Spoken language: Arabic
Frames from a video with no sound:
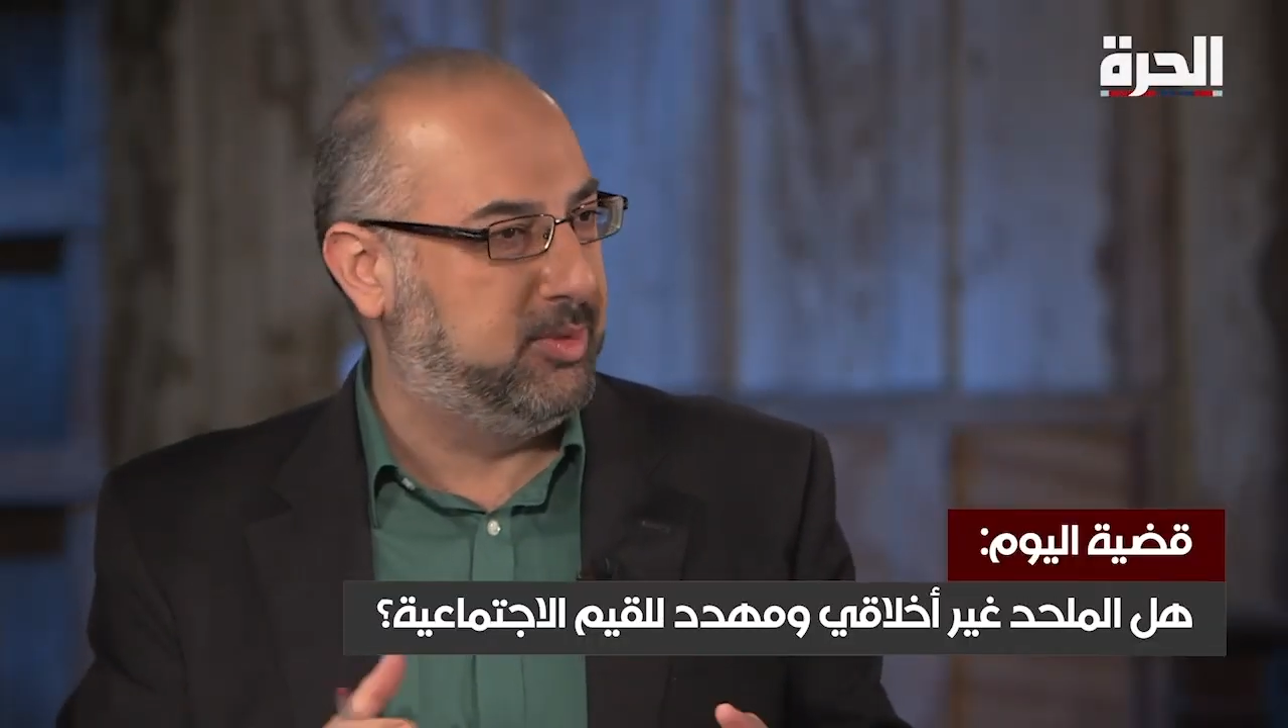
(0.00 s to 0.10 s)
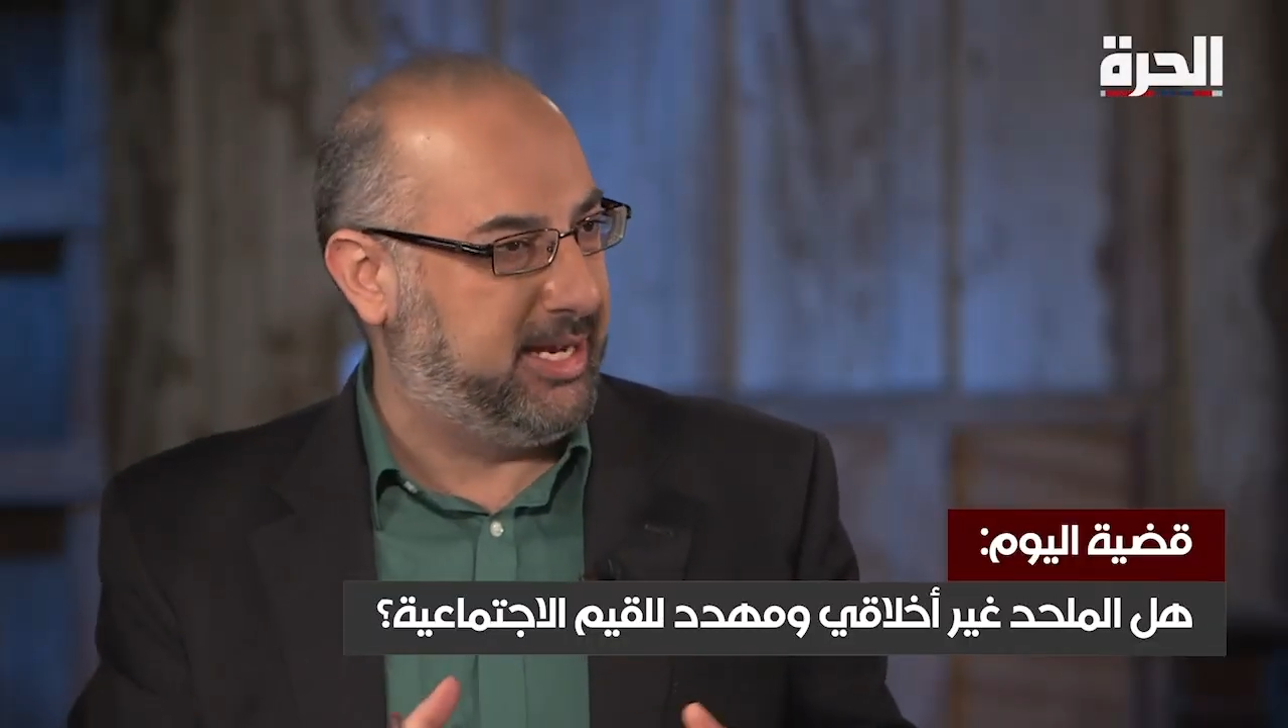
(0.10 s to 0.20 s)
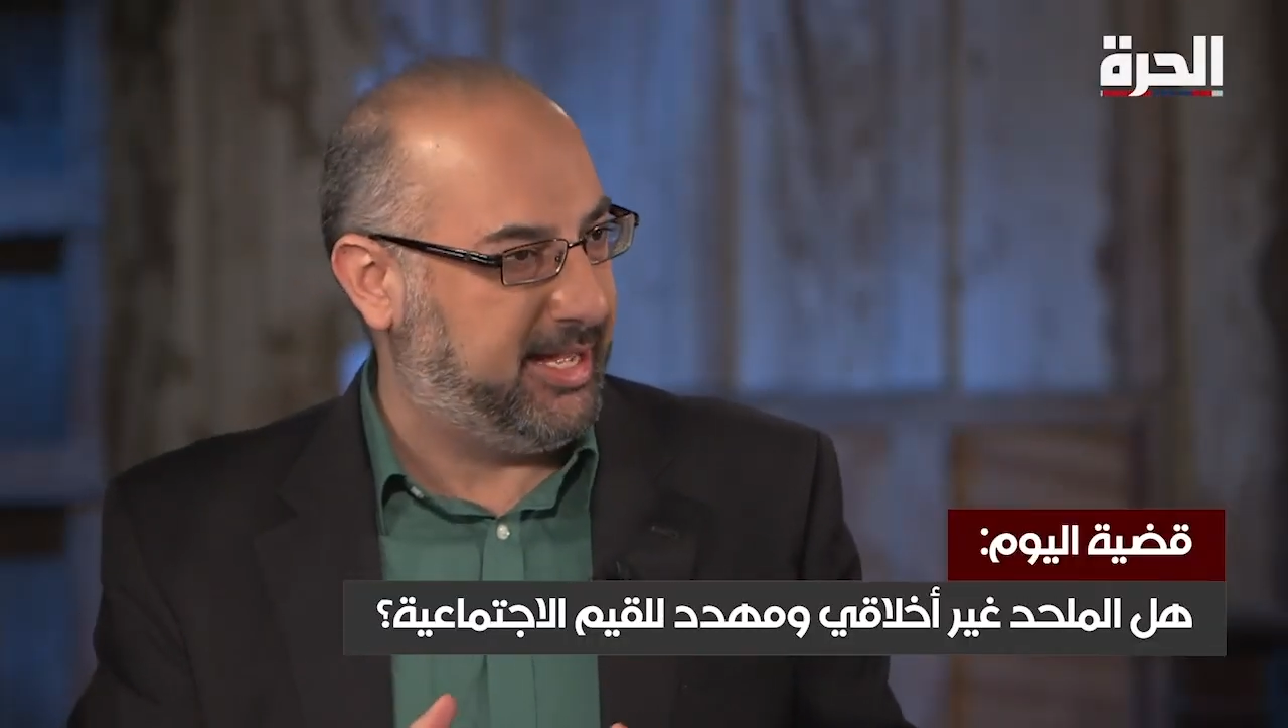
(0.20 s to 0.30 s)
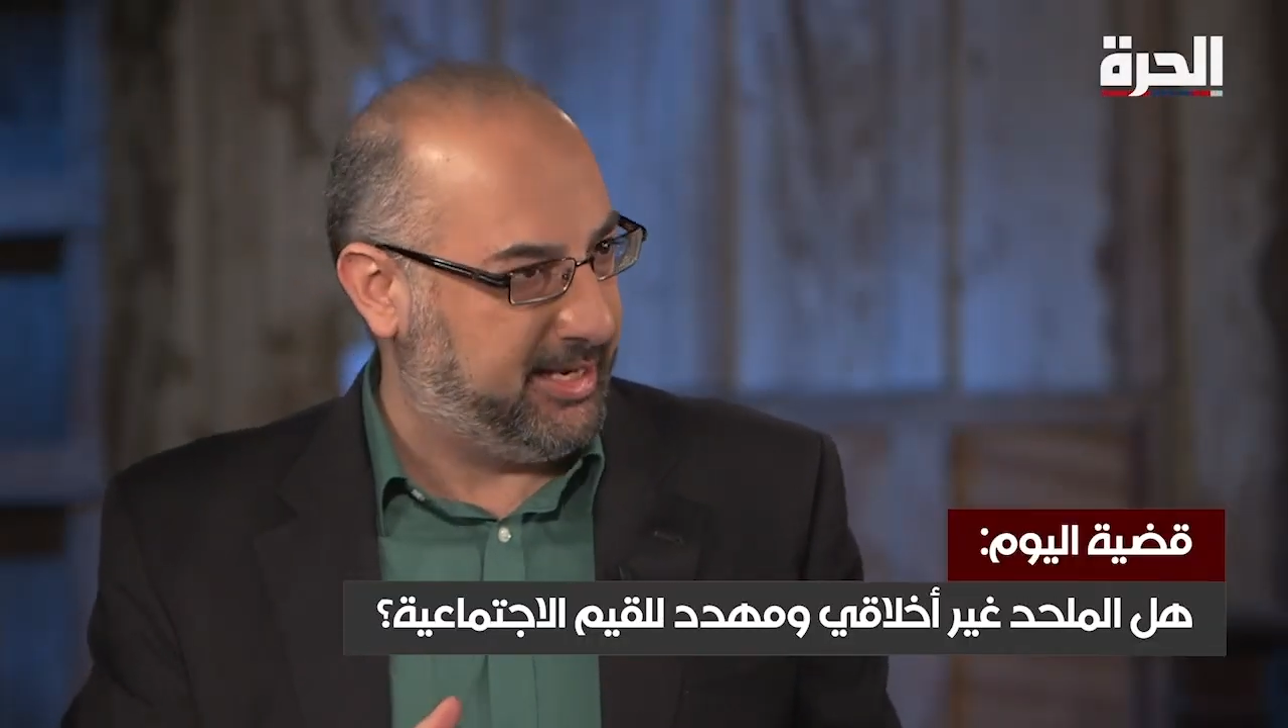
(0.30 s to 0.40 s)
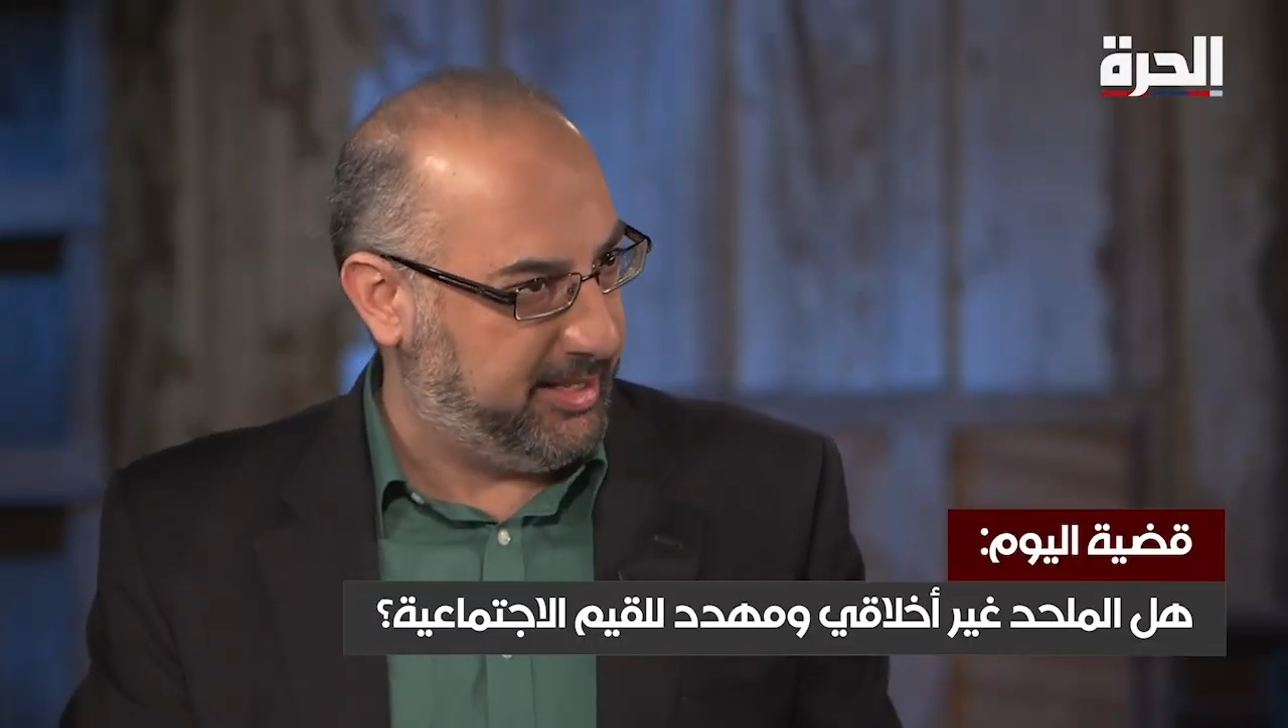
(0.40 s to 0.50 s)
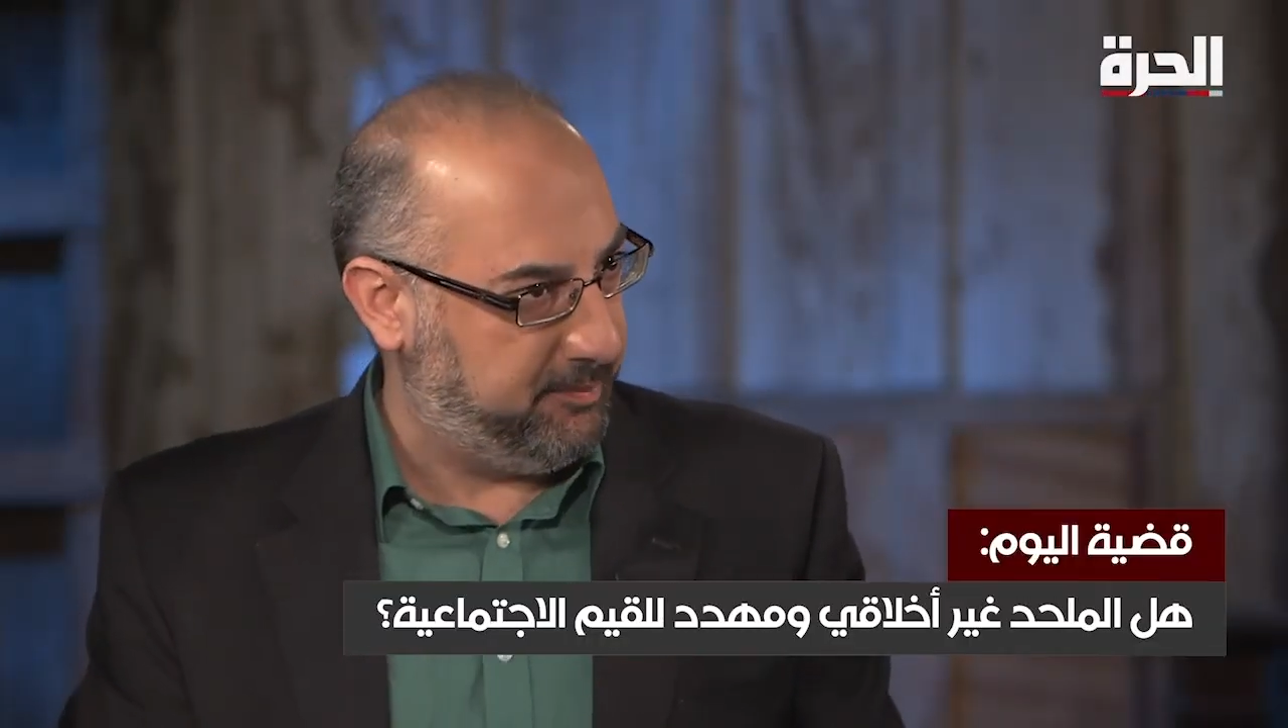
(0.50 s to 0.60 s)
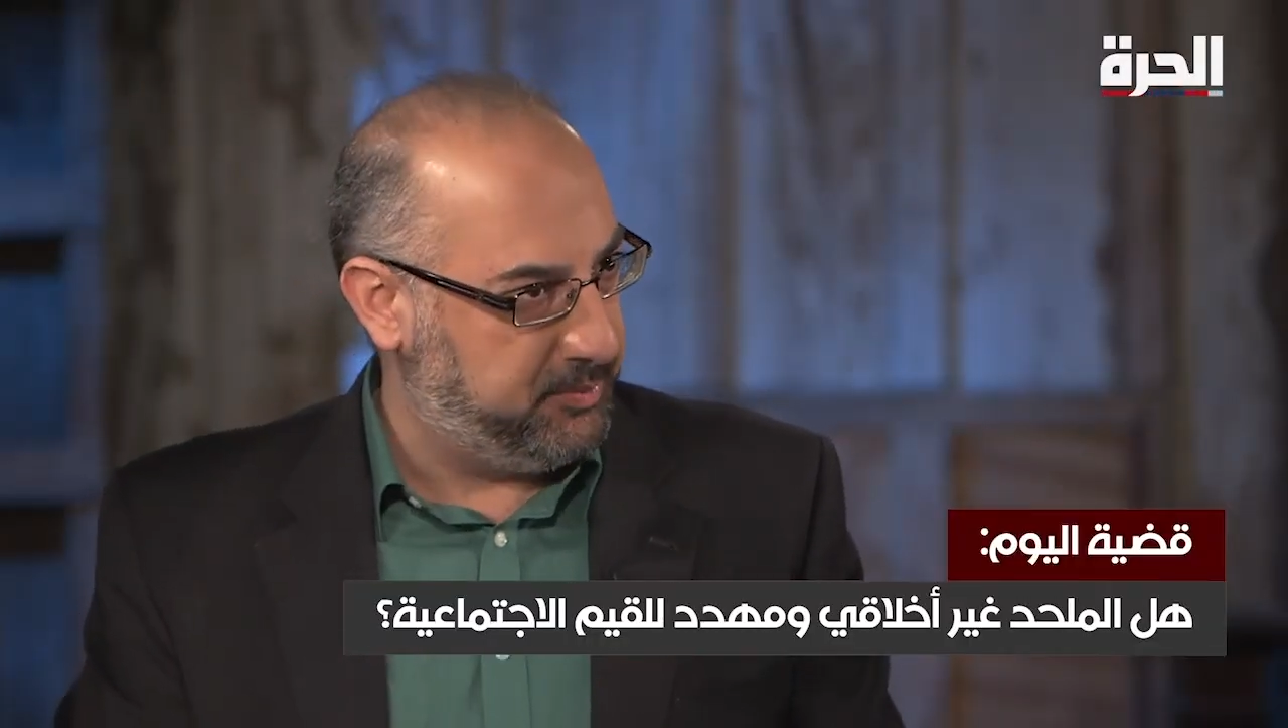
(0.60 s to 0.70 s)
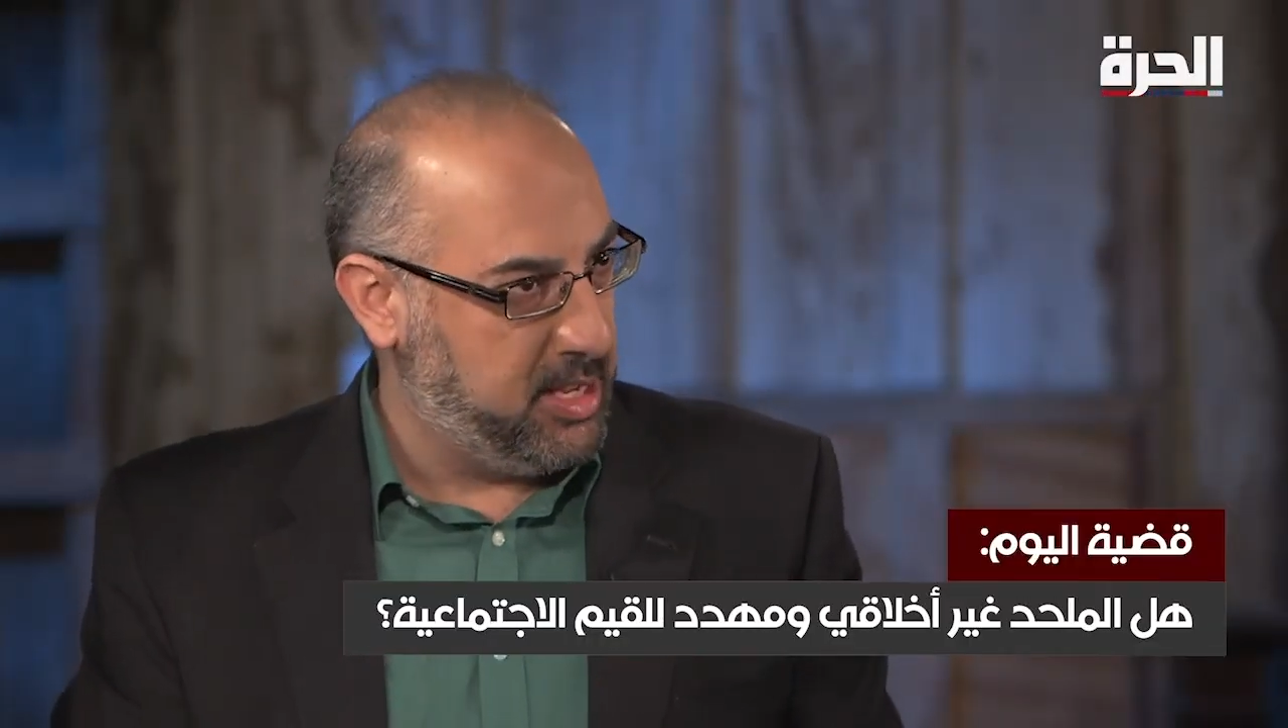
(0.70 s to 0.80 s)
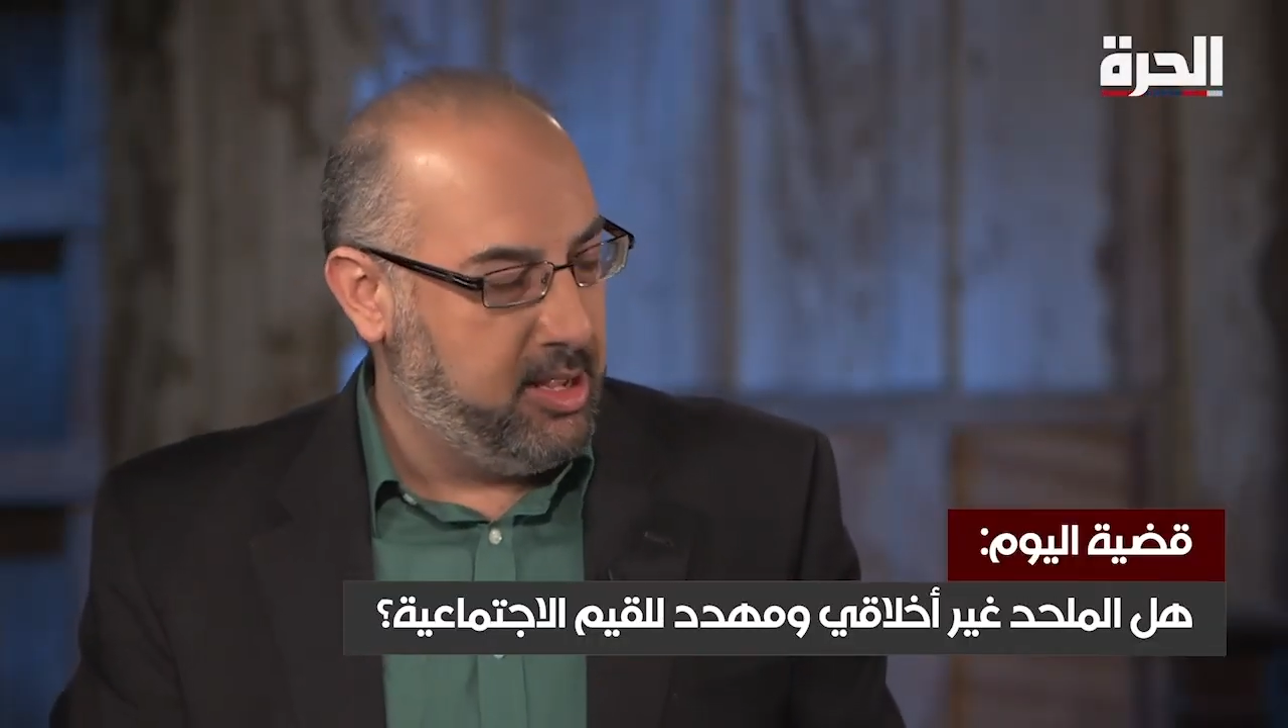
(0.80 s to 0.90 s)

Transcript: والاخلاق